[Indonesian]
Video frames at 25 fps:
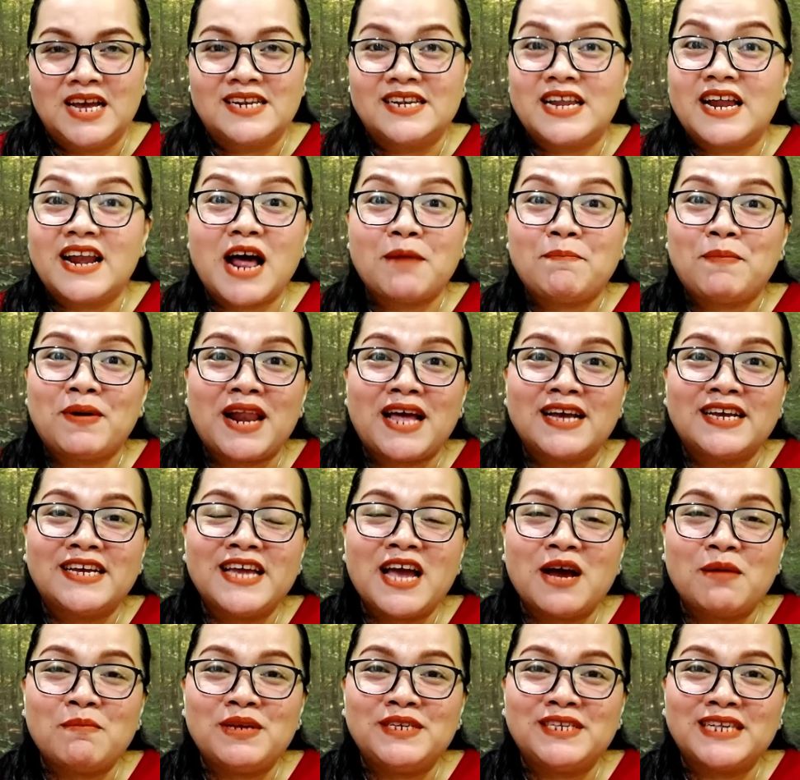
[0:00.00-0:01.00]
Dan
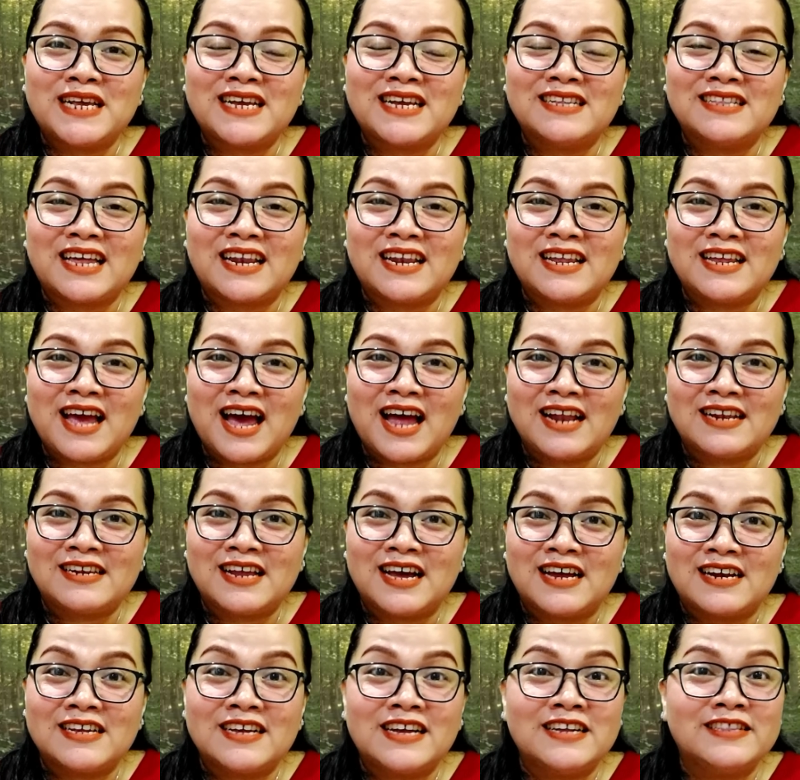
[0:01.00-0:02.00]
apalagi yang bisa kita lihat
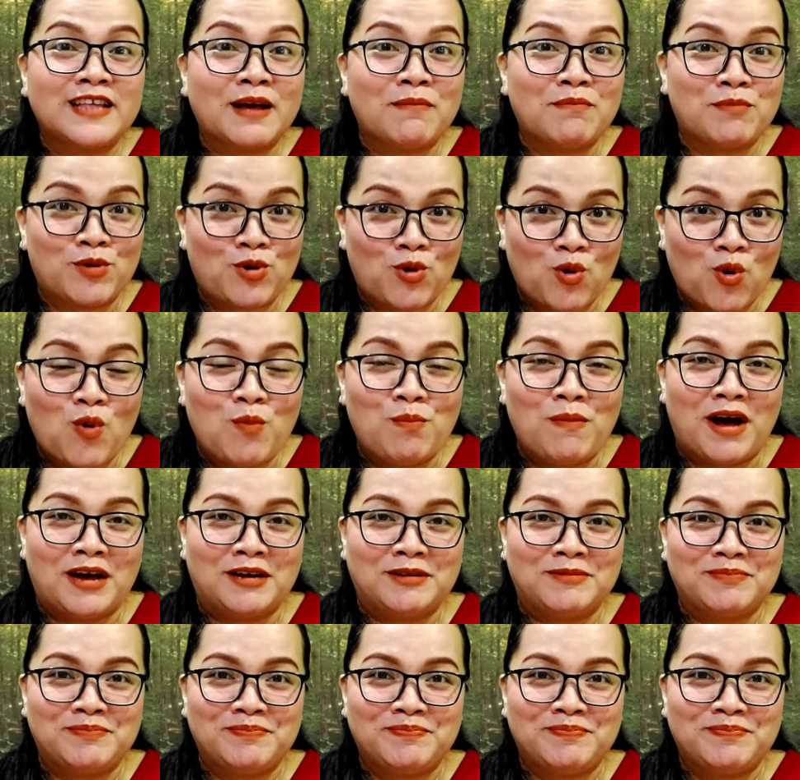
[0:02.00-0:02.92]
dari kitab Roma.